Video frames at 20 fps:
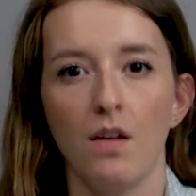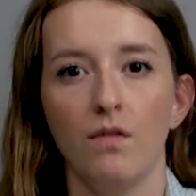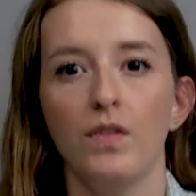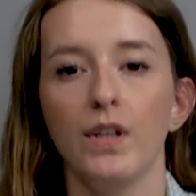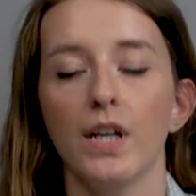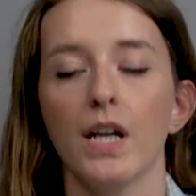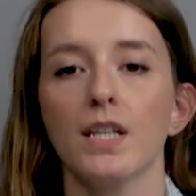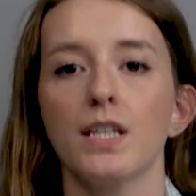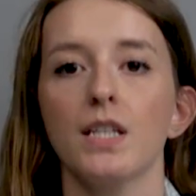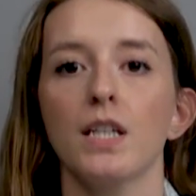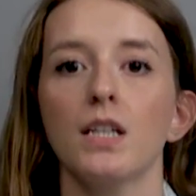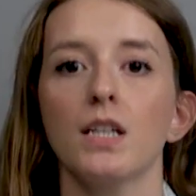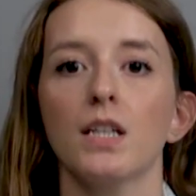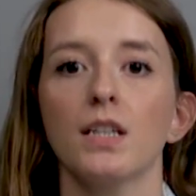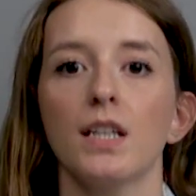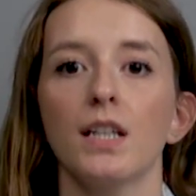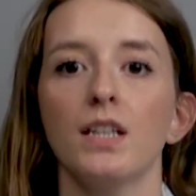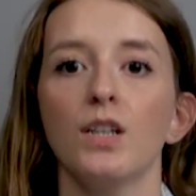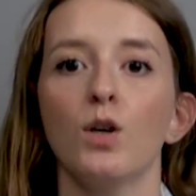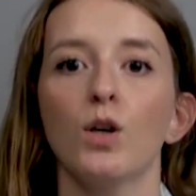
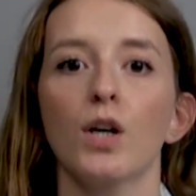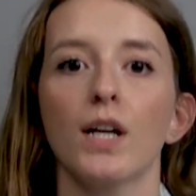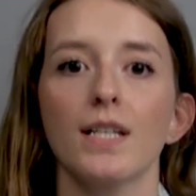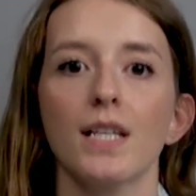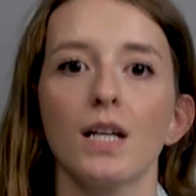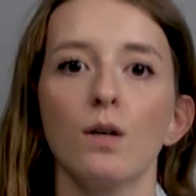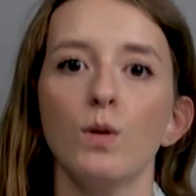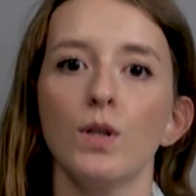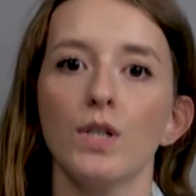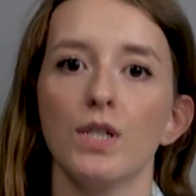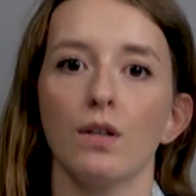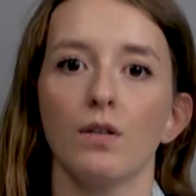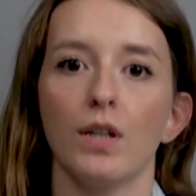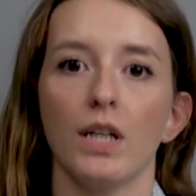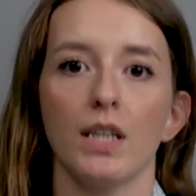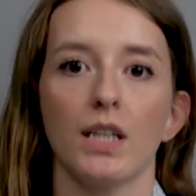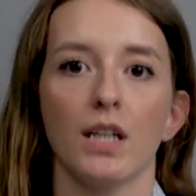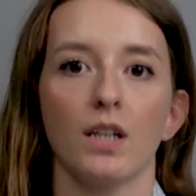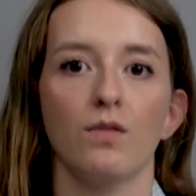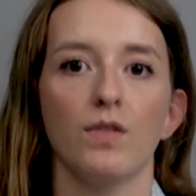Wyjaśnienia te nie okazały się
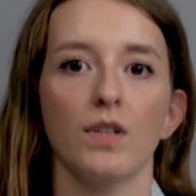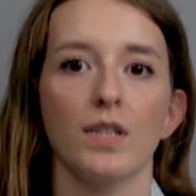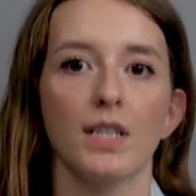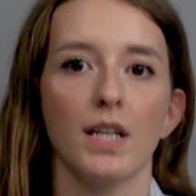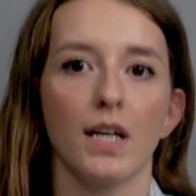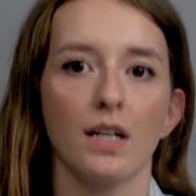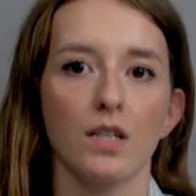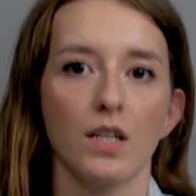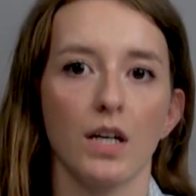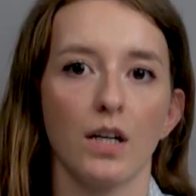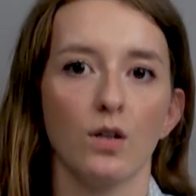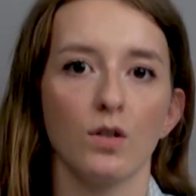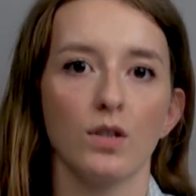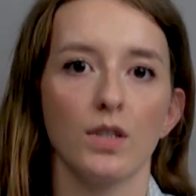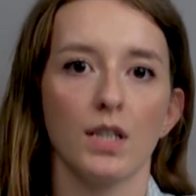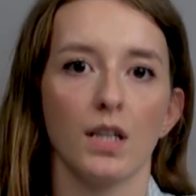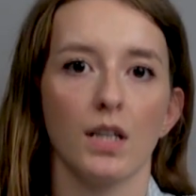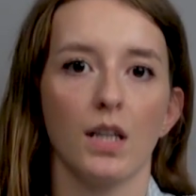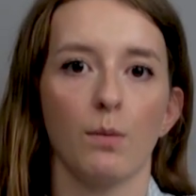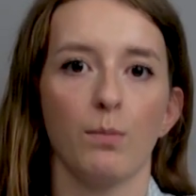jednak
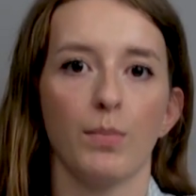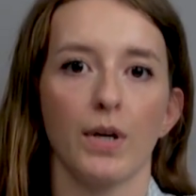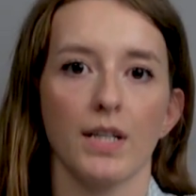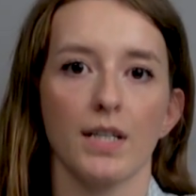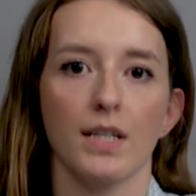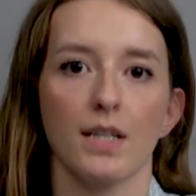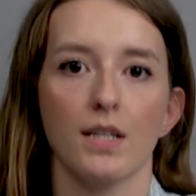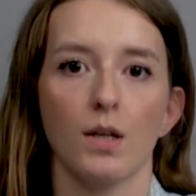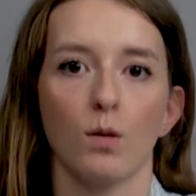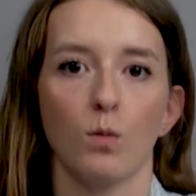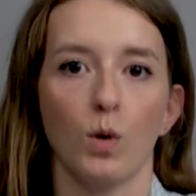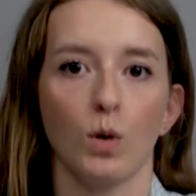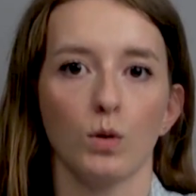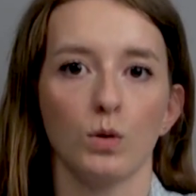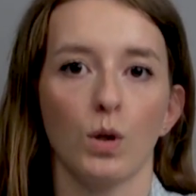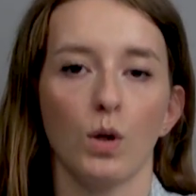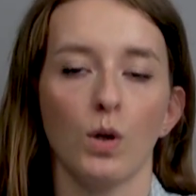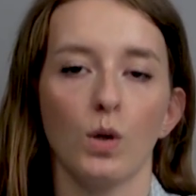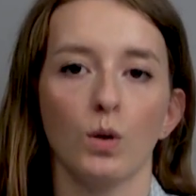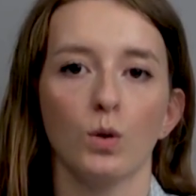wystarczające dla prezesa
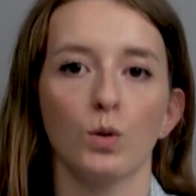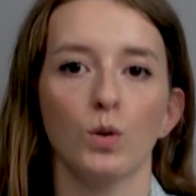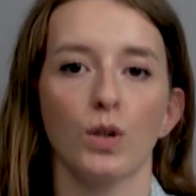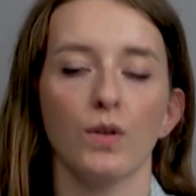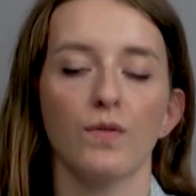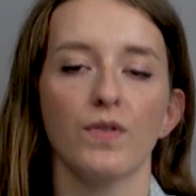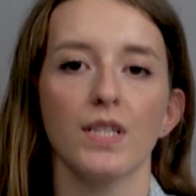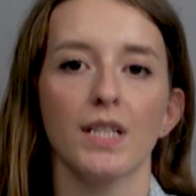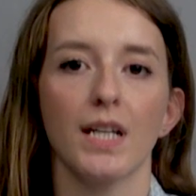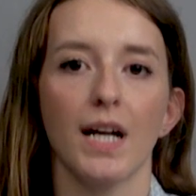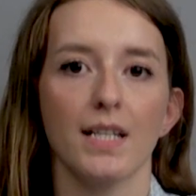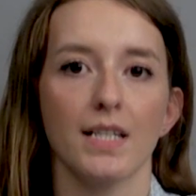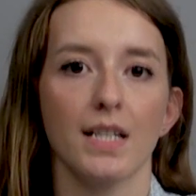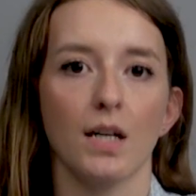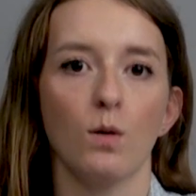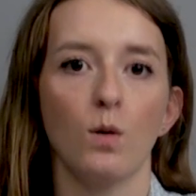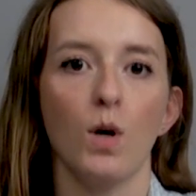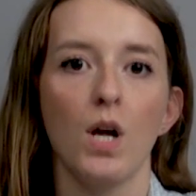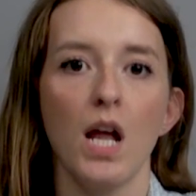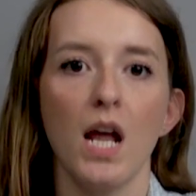Łodo, który
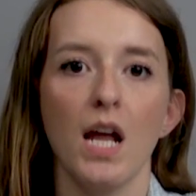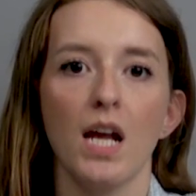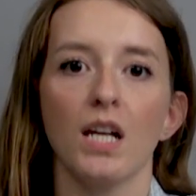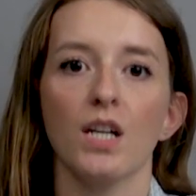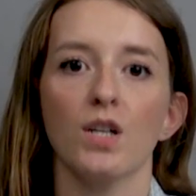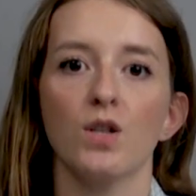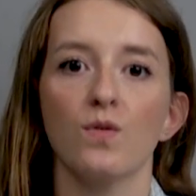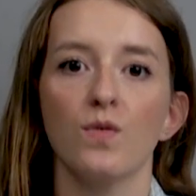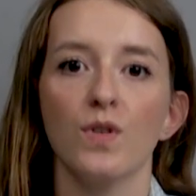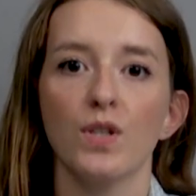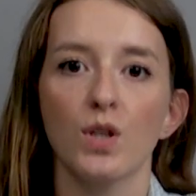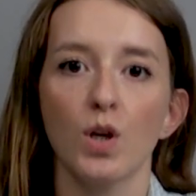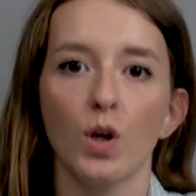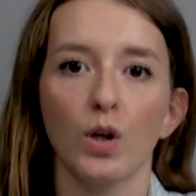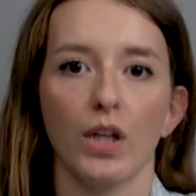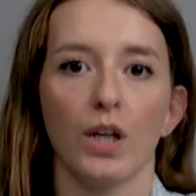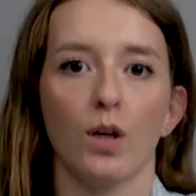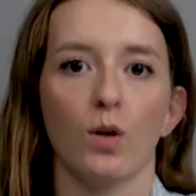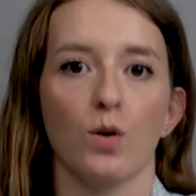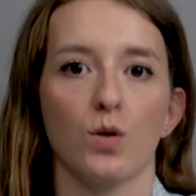wskazał, iż
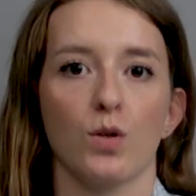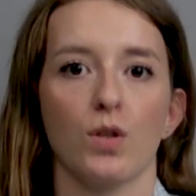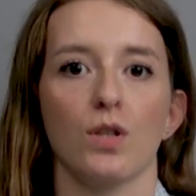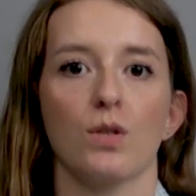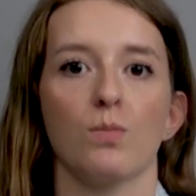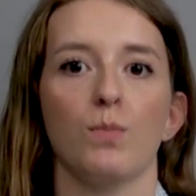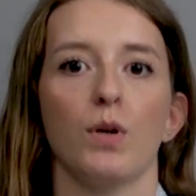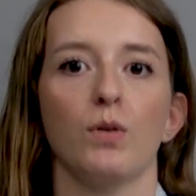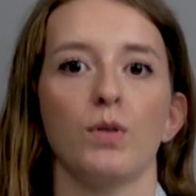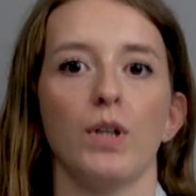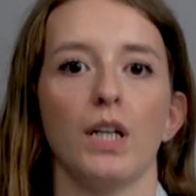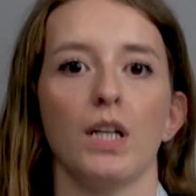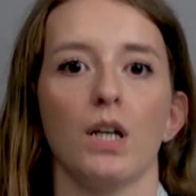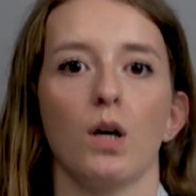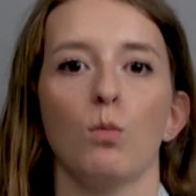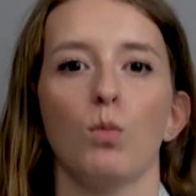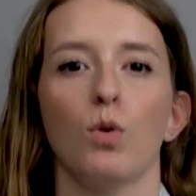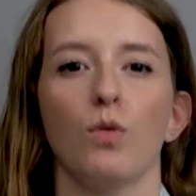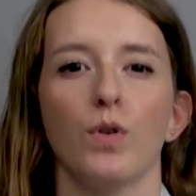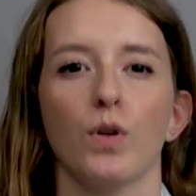wysokie koszty
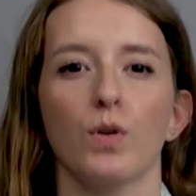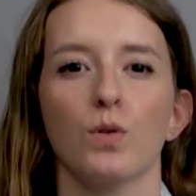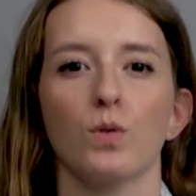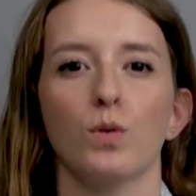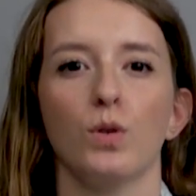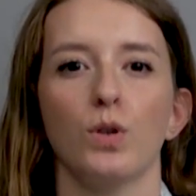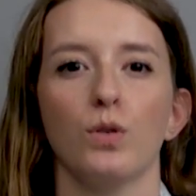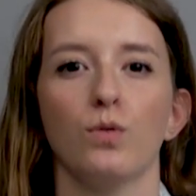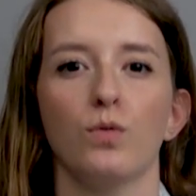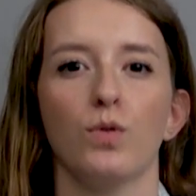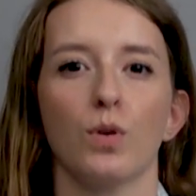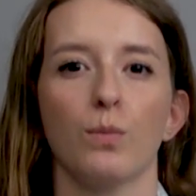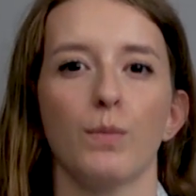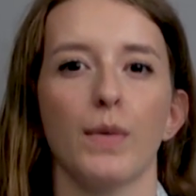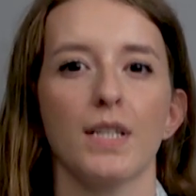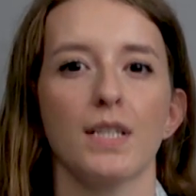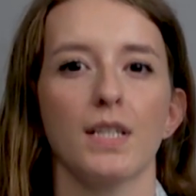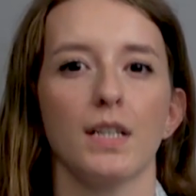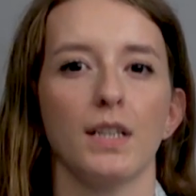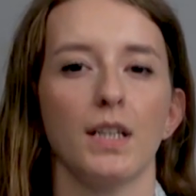spełnienia obowiązku
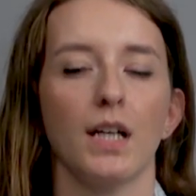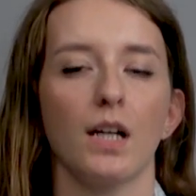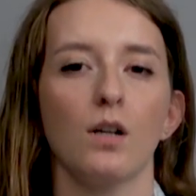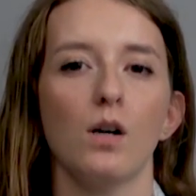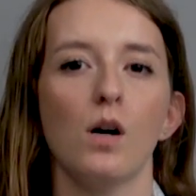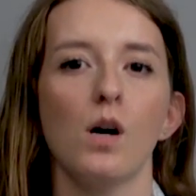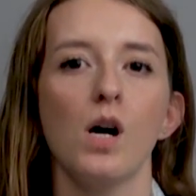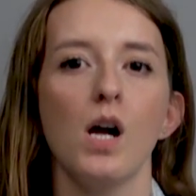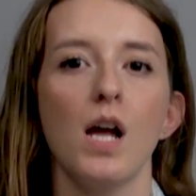informacyjnego